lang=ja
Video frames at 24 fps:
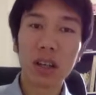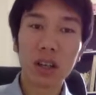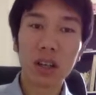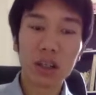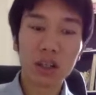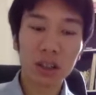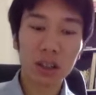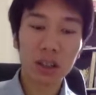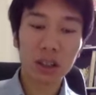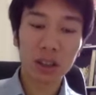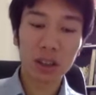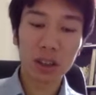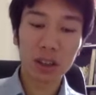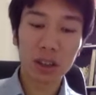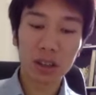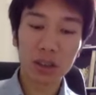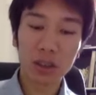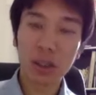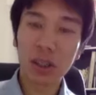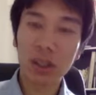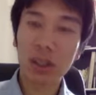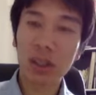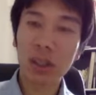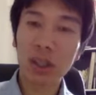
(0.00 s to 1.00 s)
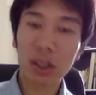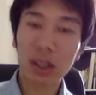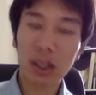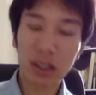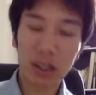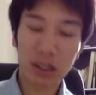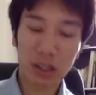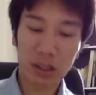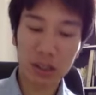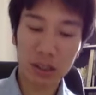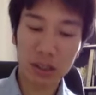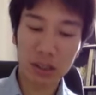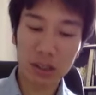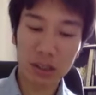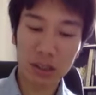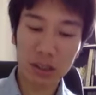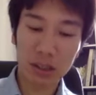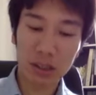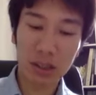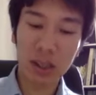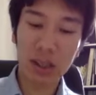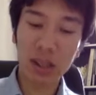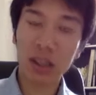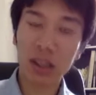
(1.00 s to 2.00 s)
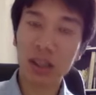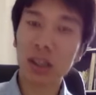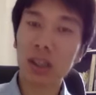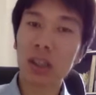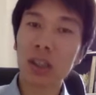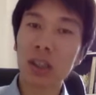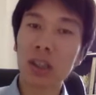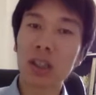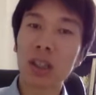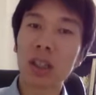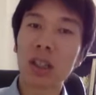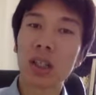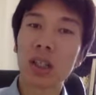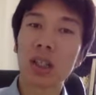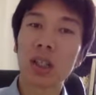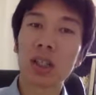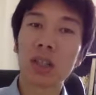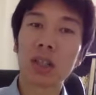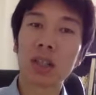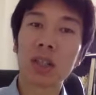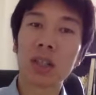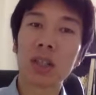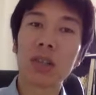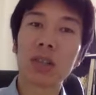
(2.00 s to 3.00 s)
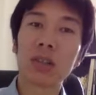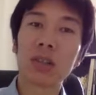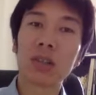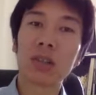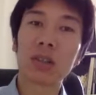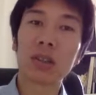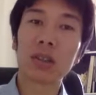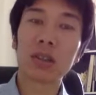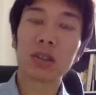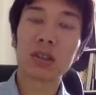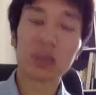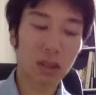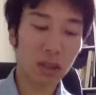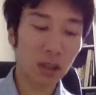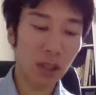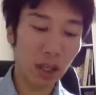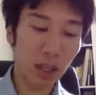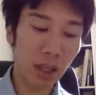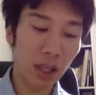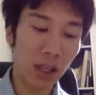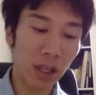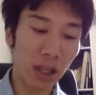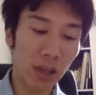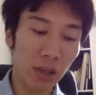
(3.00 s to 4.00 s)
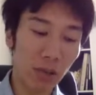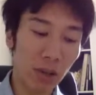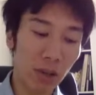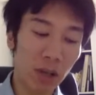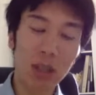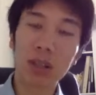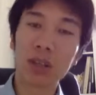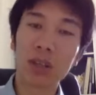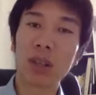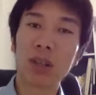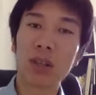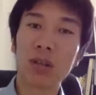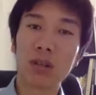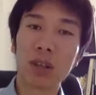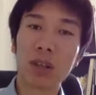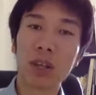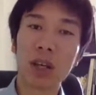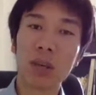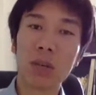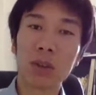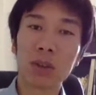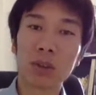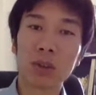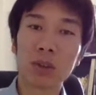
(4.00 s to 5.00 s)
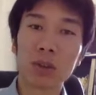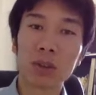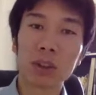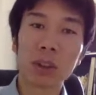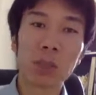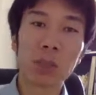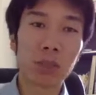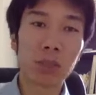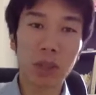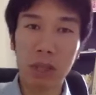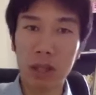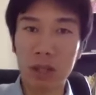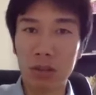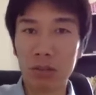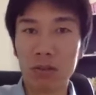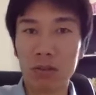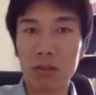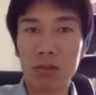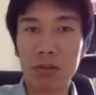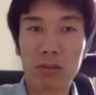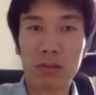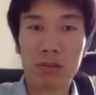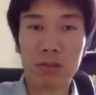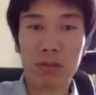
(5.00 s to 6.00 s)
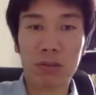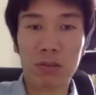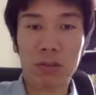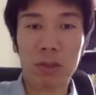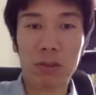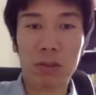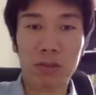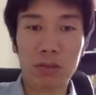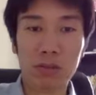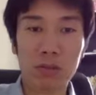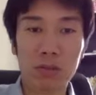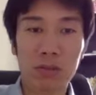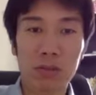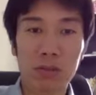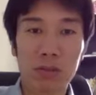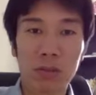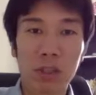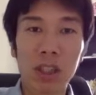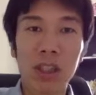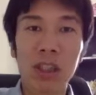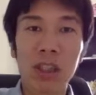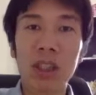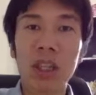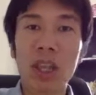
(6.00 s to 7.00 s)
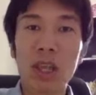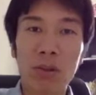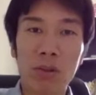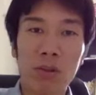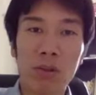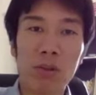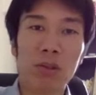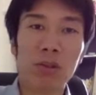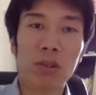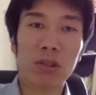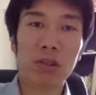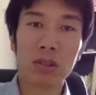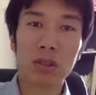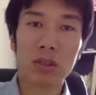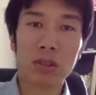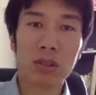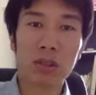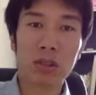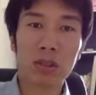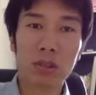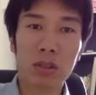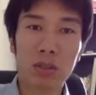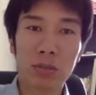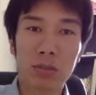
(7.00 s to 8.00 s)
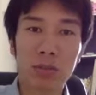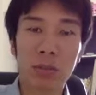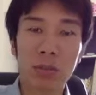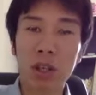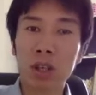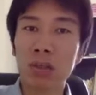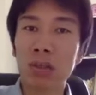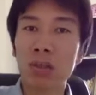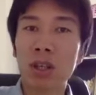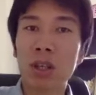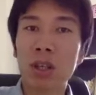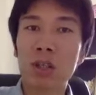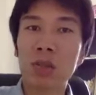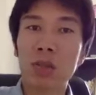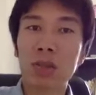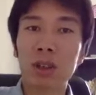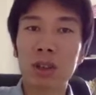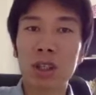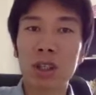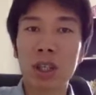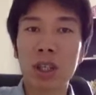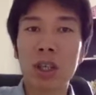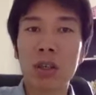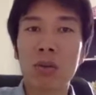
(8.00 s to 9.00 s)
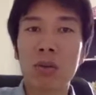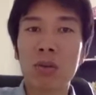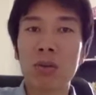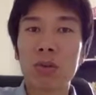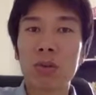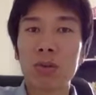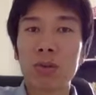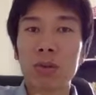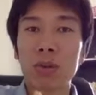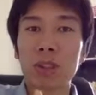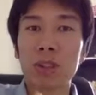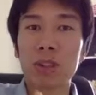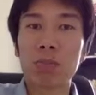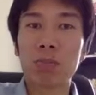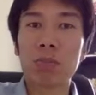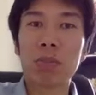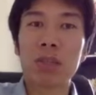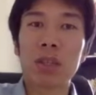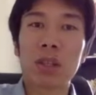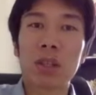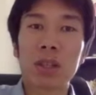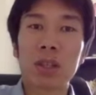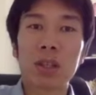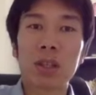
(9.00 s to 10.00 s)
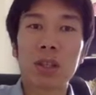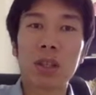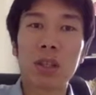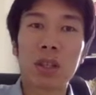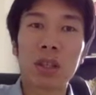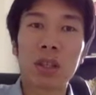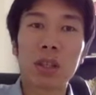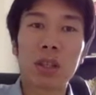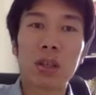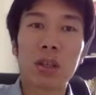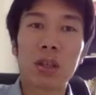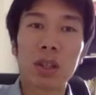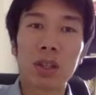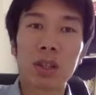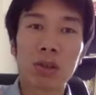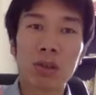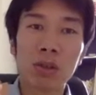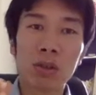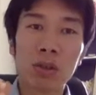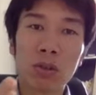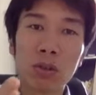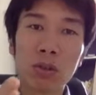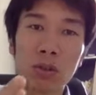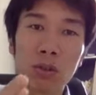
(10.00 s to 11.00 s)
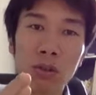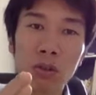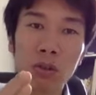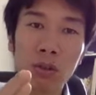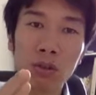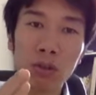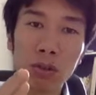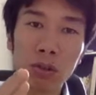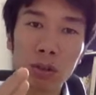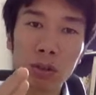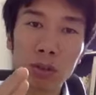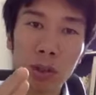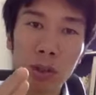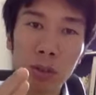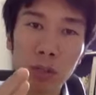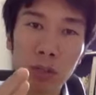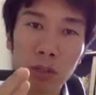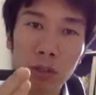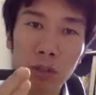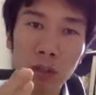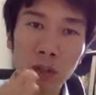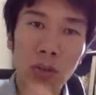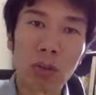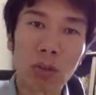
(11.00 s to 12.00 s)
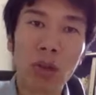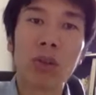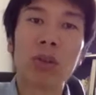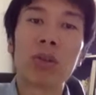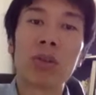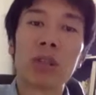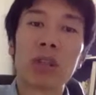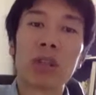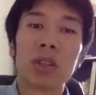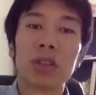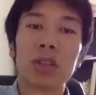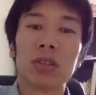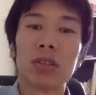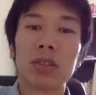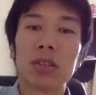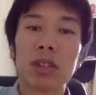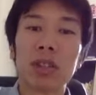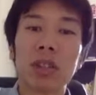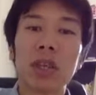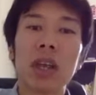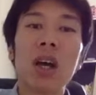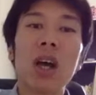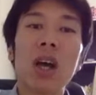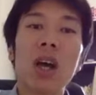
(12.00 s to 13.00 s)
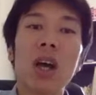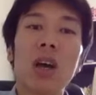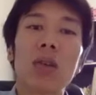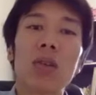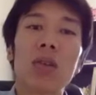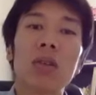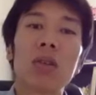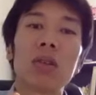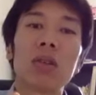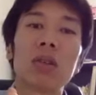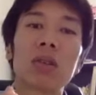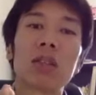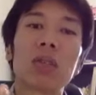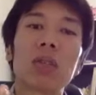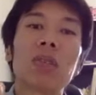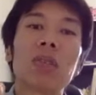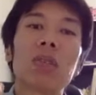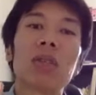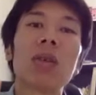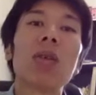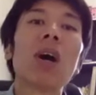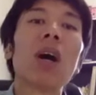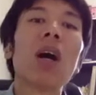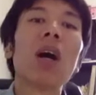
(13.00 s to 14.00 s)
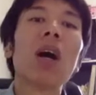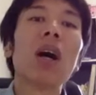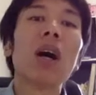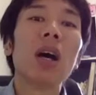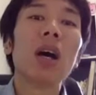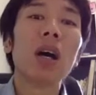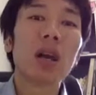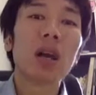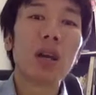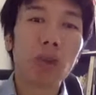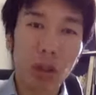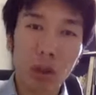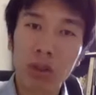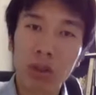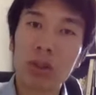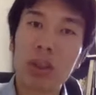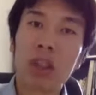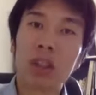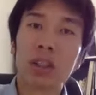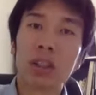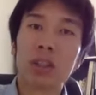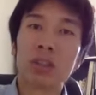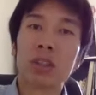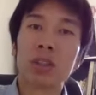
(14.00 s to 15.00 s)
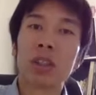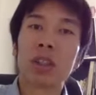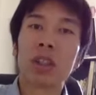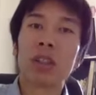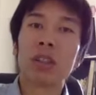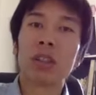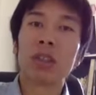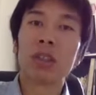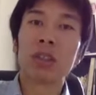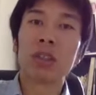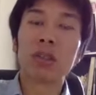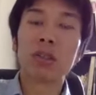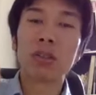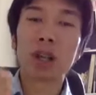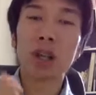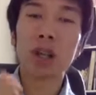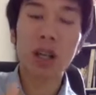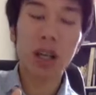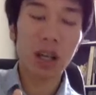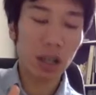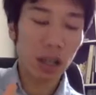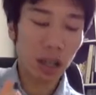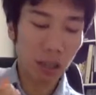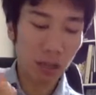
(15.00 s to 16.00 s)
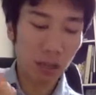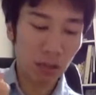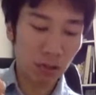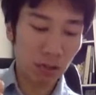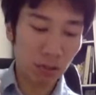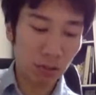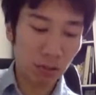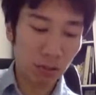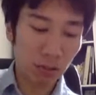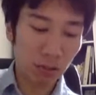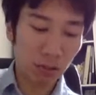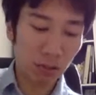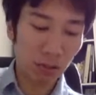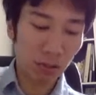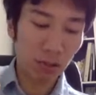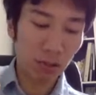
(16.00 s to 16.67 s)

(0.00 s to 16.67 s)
実際それが参加させていただけるって分かったのが、まあそのステップがある。あの、認定の。パートナーとして、こういうステップがあって、一個一個ここのステップではこれをクリアしてください。ここのステップではこれをクリアしてくださいっていうのが、あの